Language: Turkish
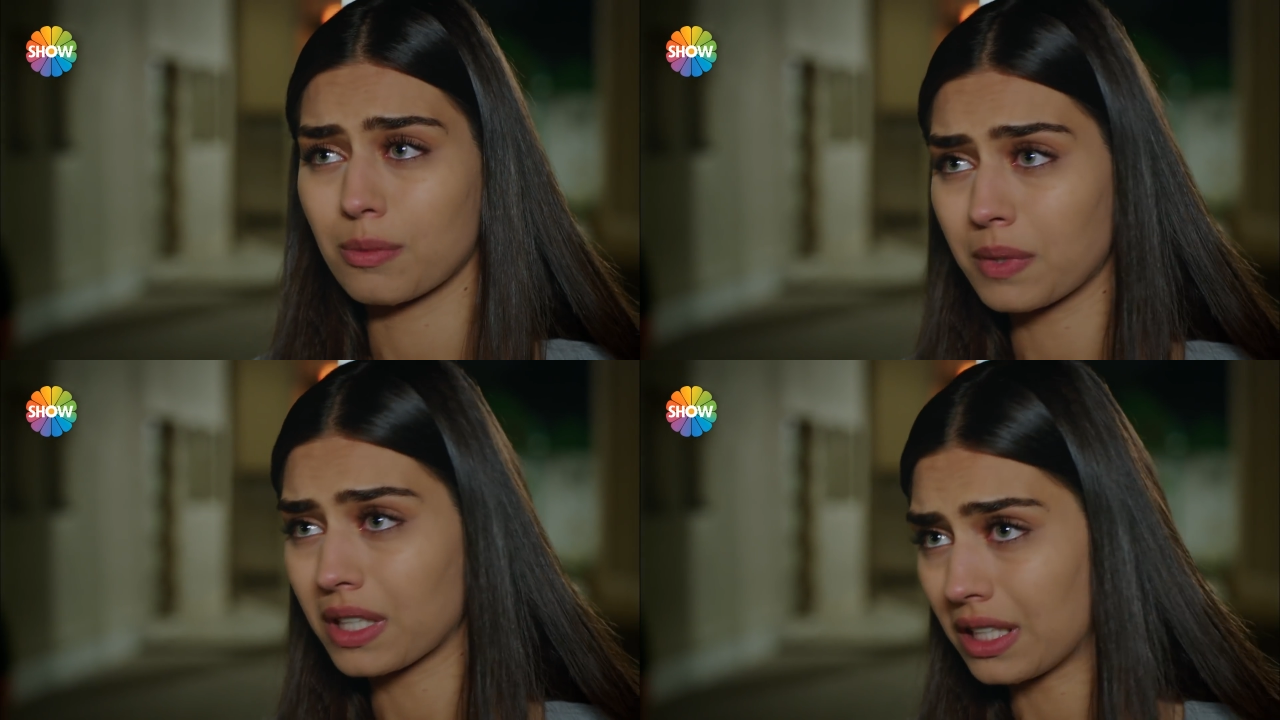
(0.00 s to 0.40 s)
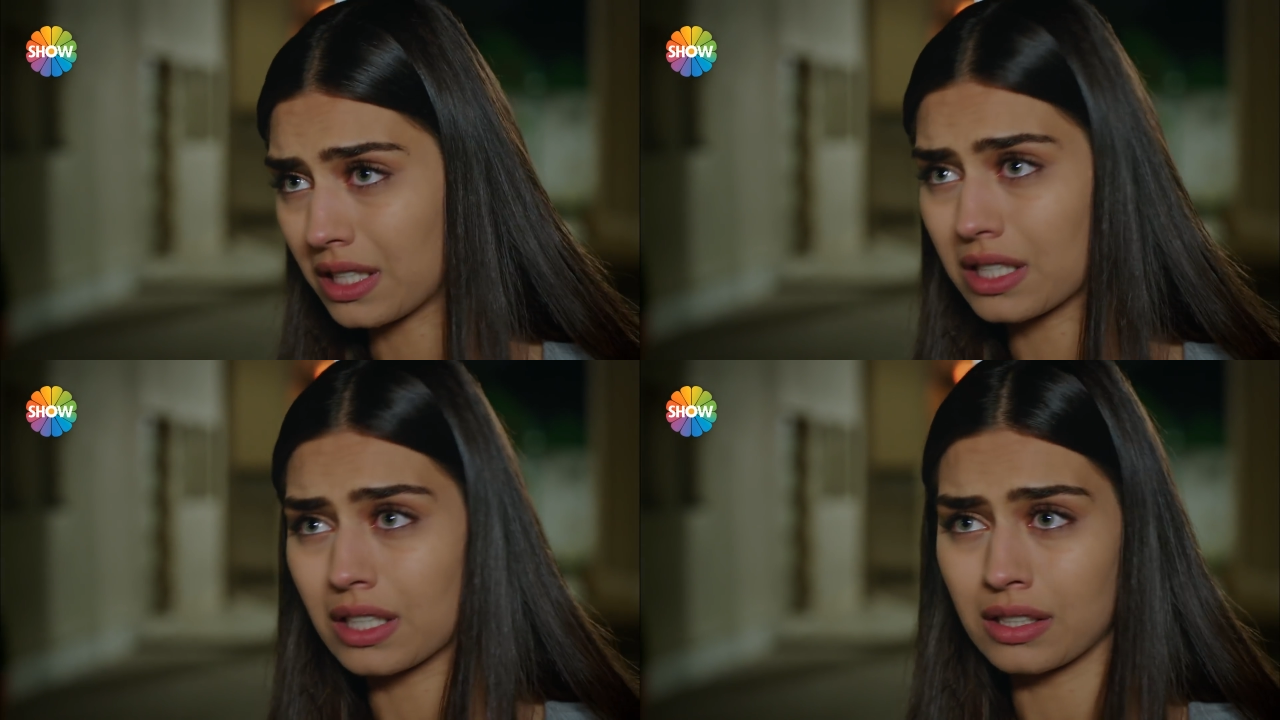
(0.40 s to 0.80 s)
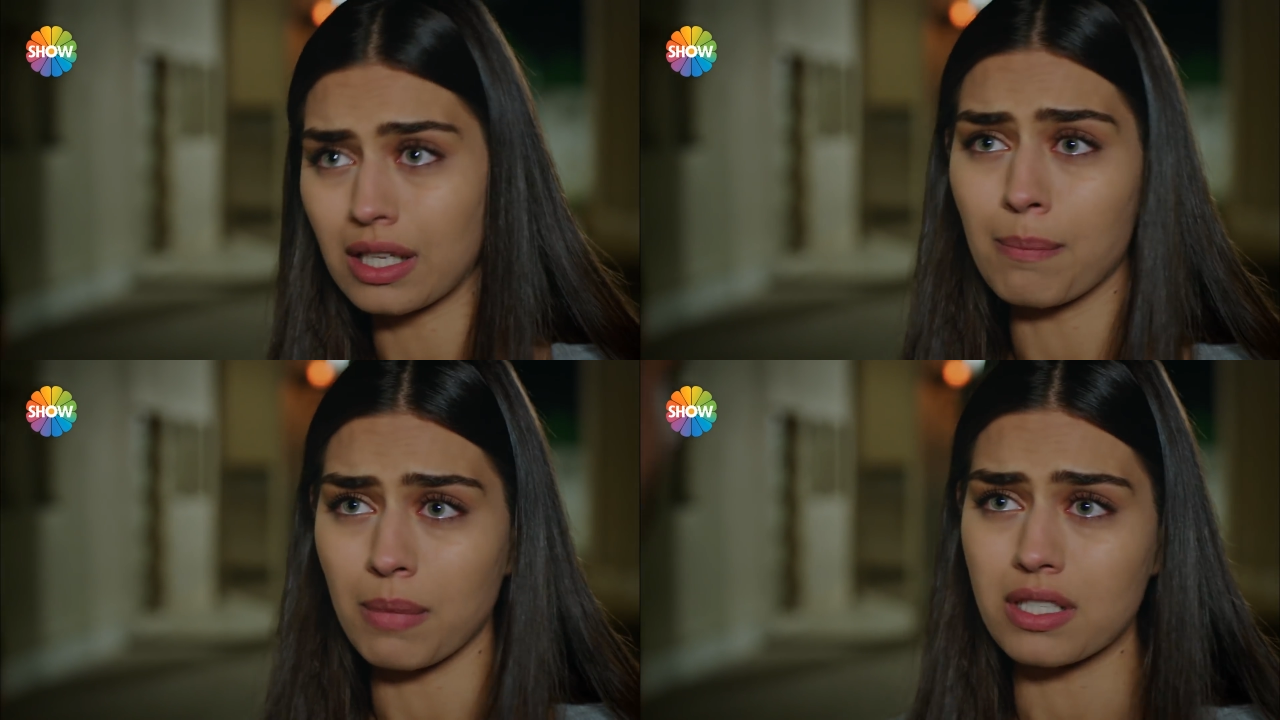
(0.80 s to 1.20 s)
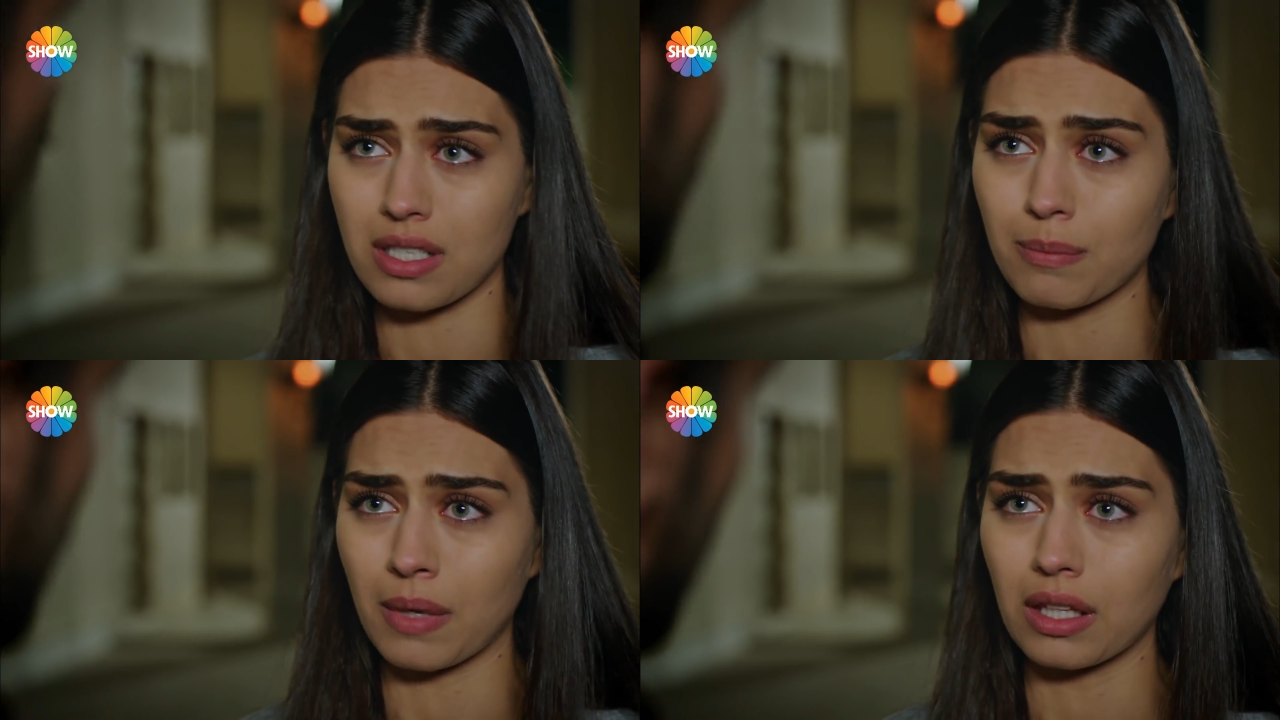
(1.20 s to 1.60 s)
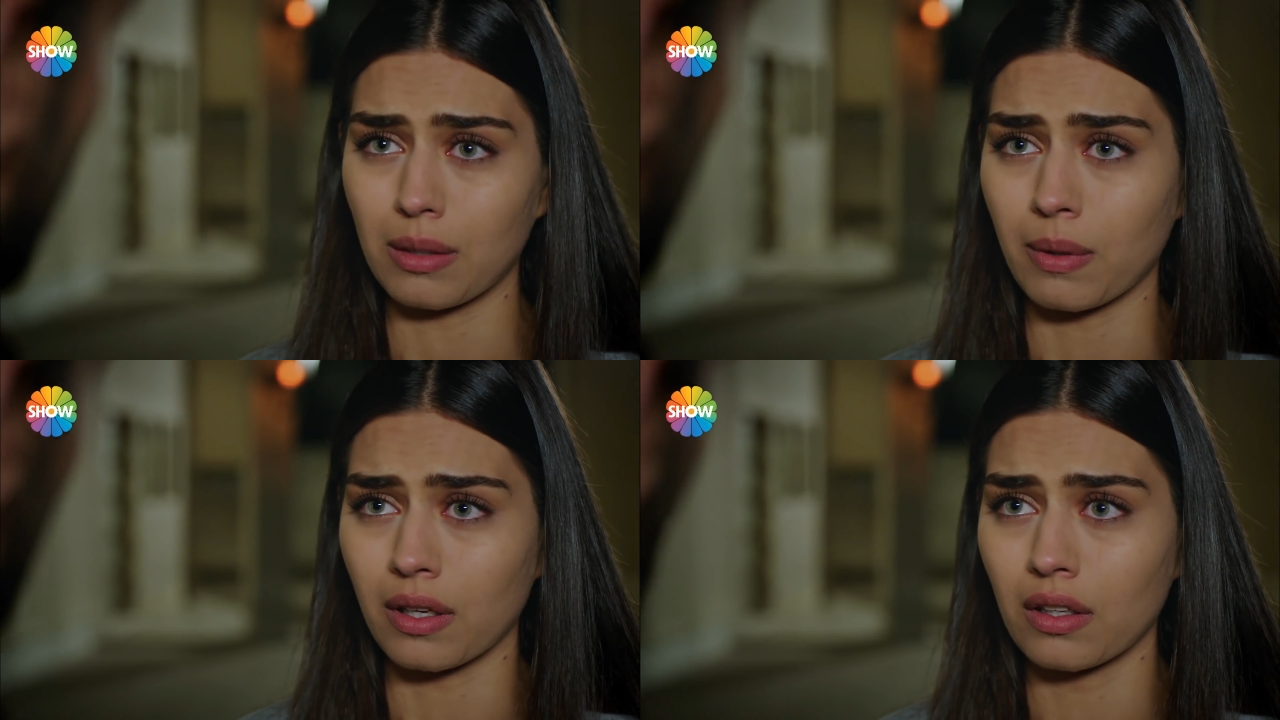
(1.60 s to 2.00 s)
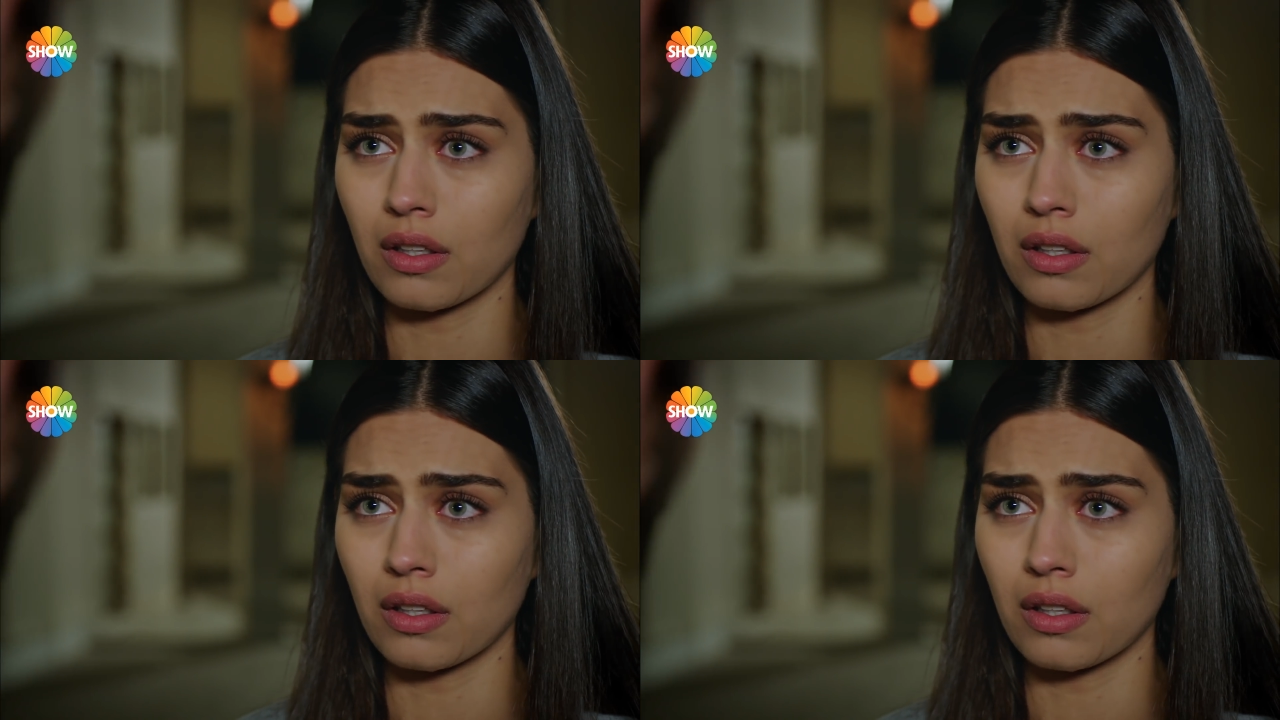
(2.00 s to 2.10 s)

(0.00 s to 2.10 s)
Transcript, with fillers: Tıpkı iclalden bahsetmek gibi.